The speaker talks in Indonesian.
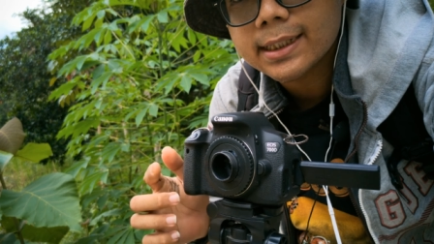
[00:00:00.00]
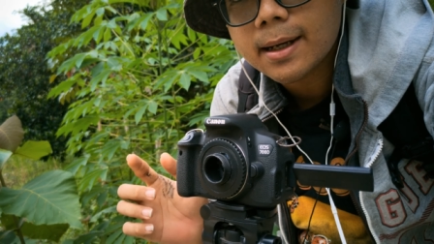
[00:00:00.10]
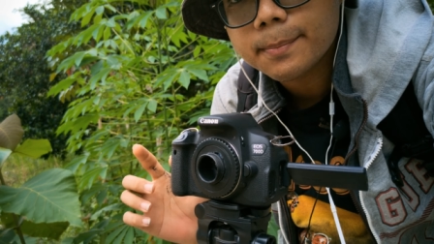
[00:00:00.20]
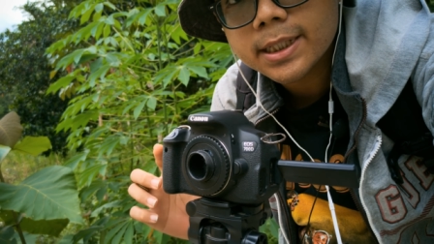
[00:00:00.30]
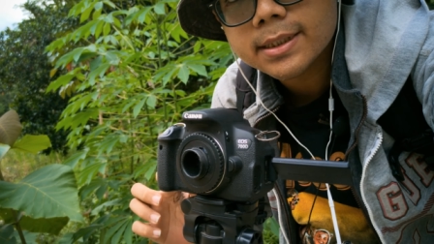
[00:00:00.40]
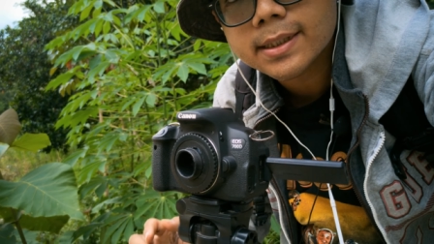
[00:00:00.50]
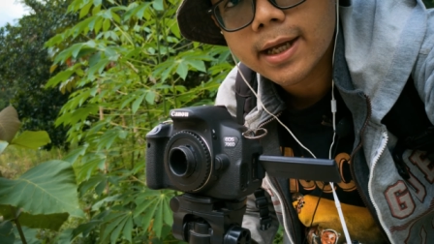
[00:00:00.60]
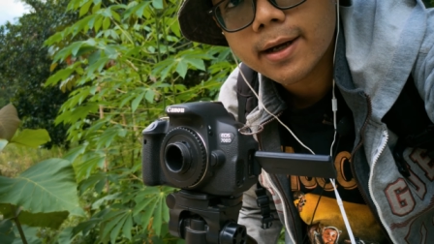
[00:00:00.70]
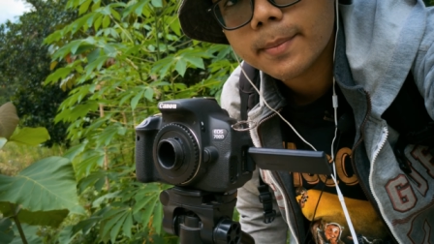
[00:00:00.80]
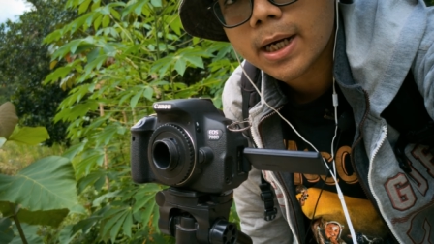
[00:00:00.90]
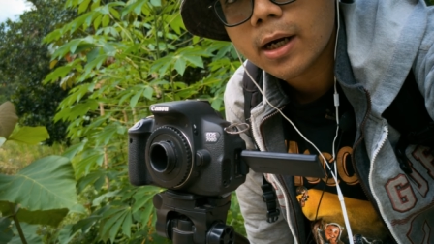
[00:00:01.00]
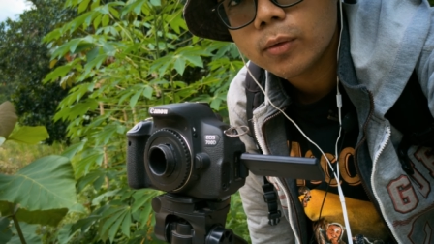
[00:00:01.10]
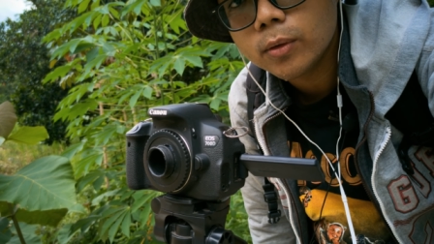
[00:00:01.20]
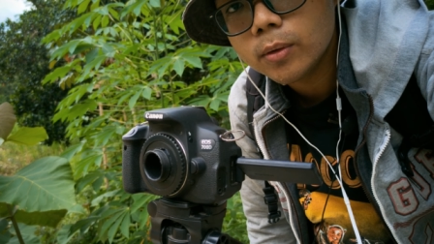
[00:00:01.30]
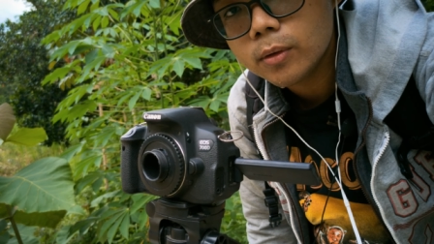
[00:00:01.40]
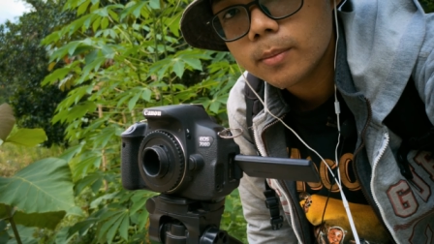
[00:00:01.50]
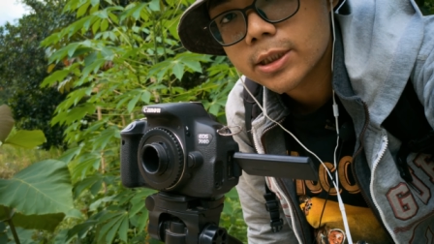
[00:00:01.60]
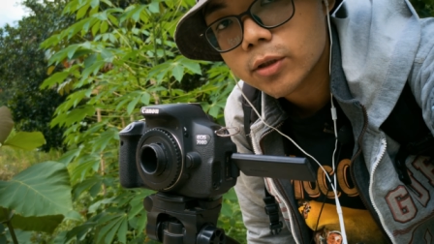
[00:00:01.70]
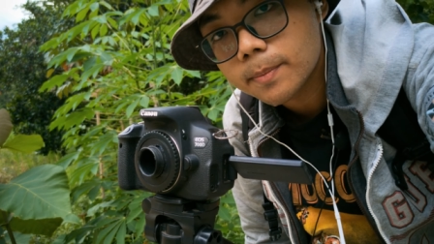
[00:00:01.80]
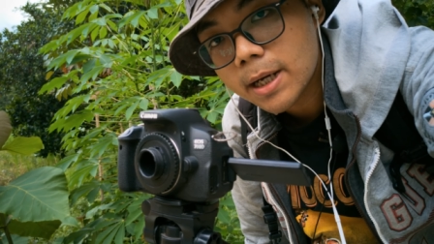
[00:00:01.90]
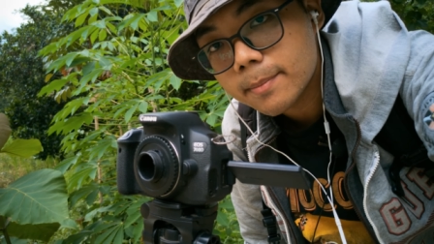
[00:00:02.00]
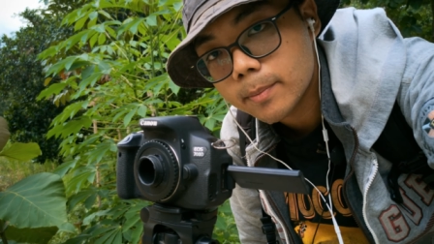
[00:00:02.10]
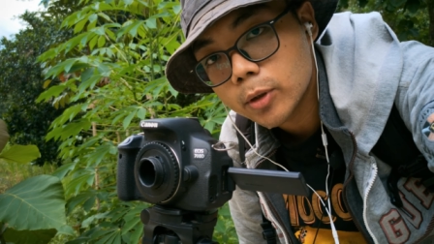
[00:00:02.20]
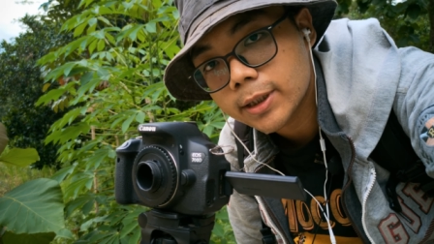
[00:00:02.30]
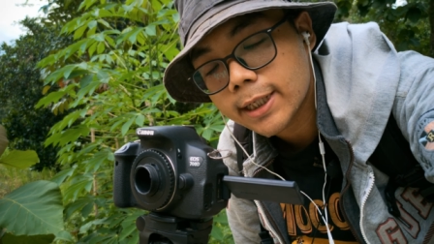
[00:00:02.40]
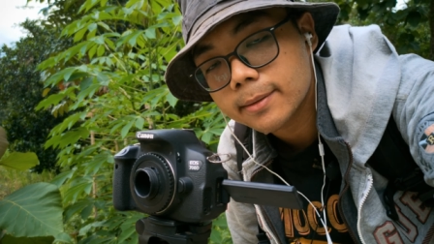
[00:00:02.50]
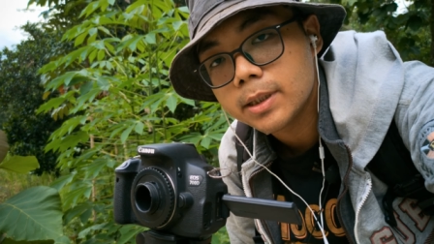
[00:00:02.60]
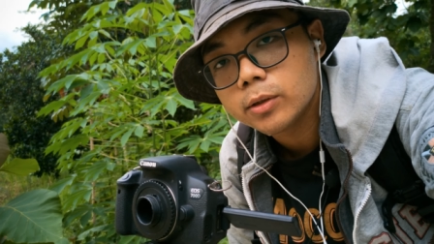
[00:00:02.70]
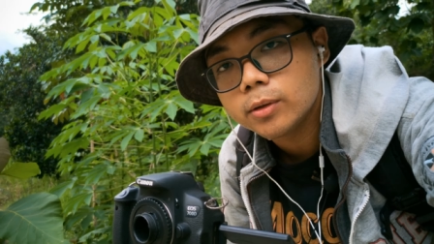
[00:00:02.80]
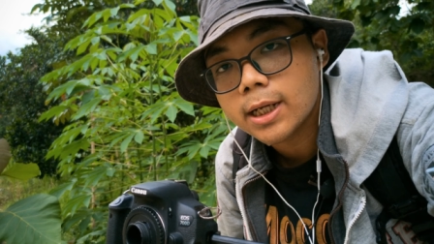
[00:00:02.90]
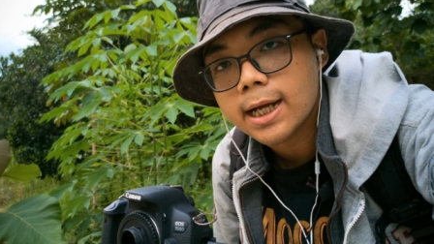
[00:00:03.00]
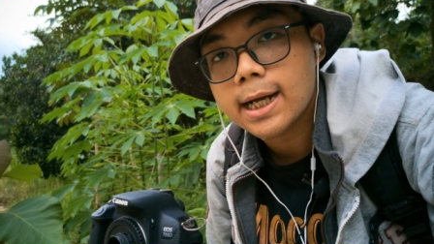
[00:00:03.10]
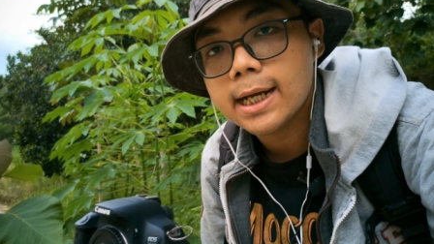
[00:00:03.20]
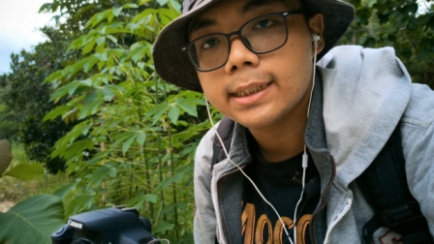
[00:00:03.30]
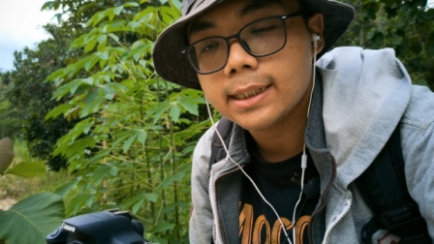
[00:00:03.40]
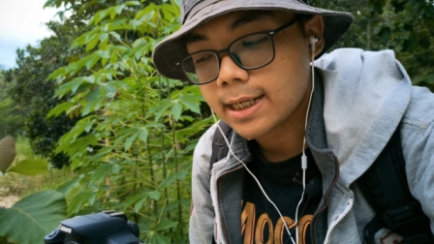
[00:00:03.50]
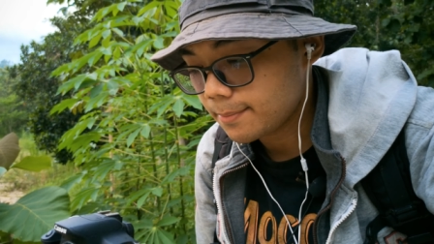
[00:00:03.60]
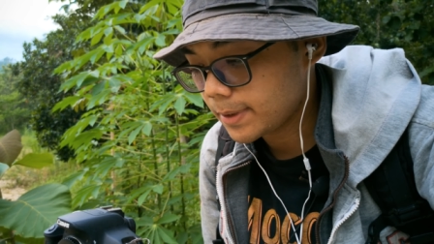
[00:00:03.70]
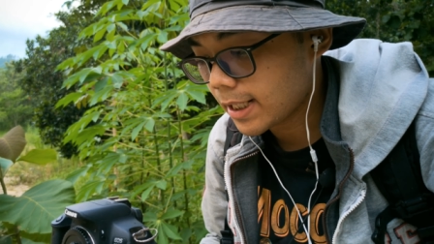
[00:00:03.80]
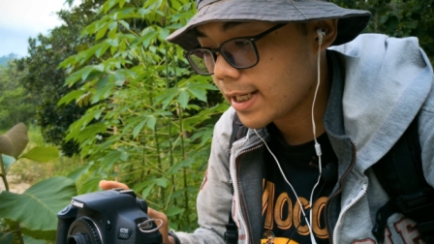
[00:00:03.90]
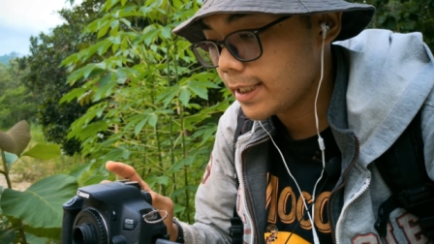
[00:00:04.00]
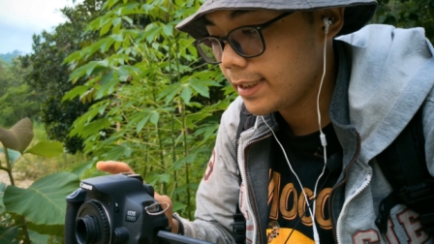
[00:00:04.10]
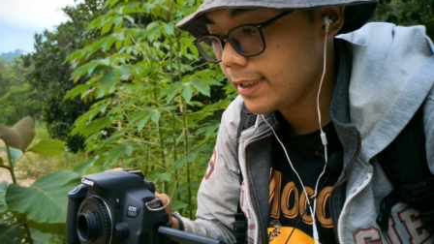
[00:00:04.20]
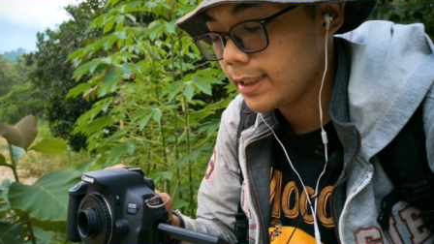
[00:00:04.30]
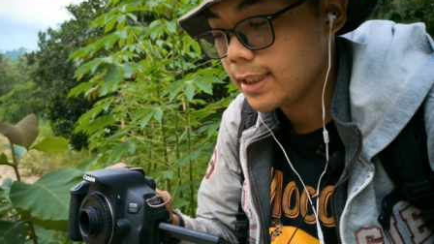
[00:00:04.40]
tapi saya mau mencoba memotret menggunakan kamera ini